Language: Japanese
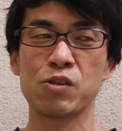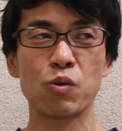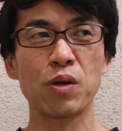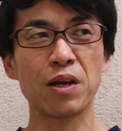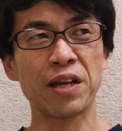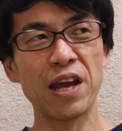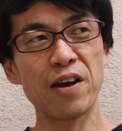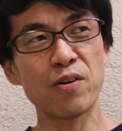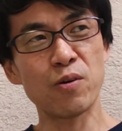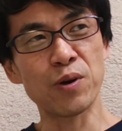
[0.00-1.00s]
それが
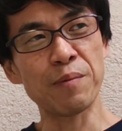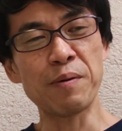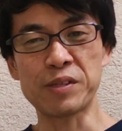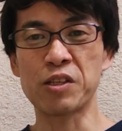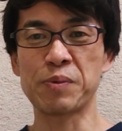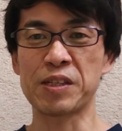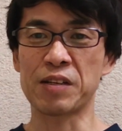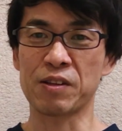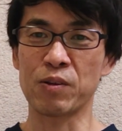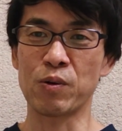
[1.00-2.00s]
結構、俺前も説明した
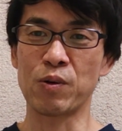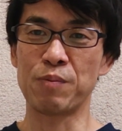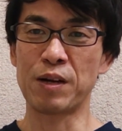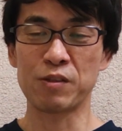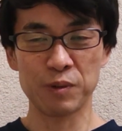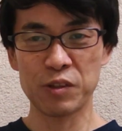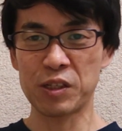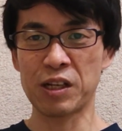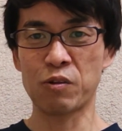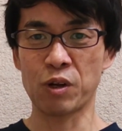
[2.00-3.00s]
んですけど、まあ、
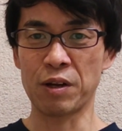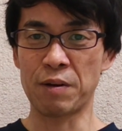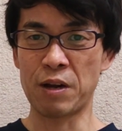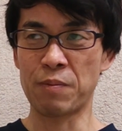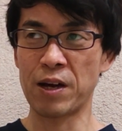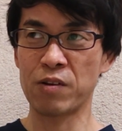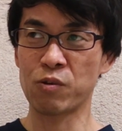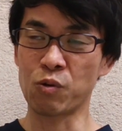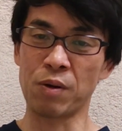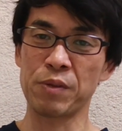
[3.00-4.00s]
違う時、あの前
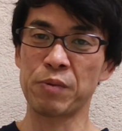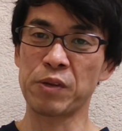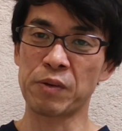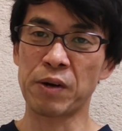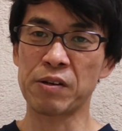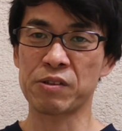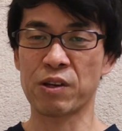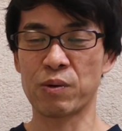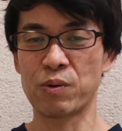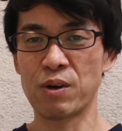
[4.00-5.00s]
の動画見てもらったら分かるんです
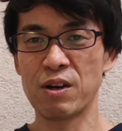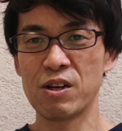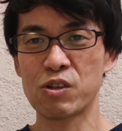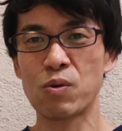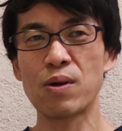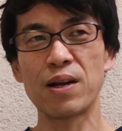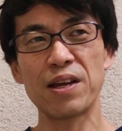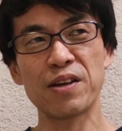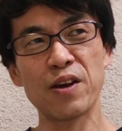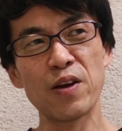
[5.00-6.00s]
けど、それが
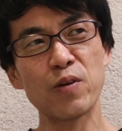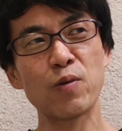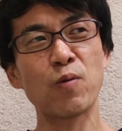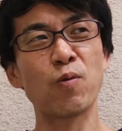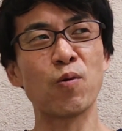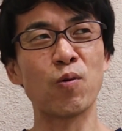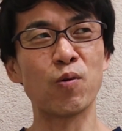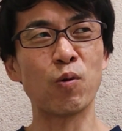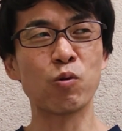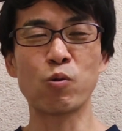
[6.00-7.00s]
ね、結
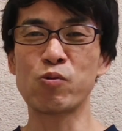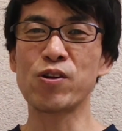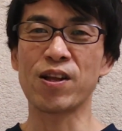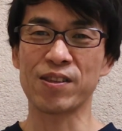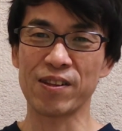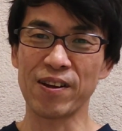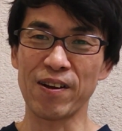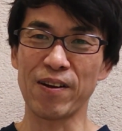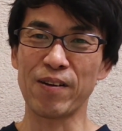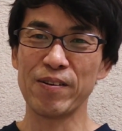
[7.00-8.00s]
構お得なんで、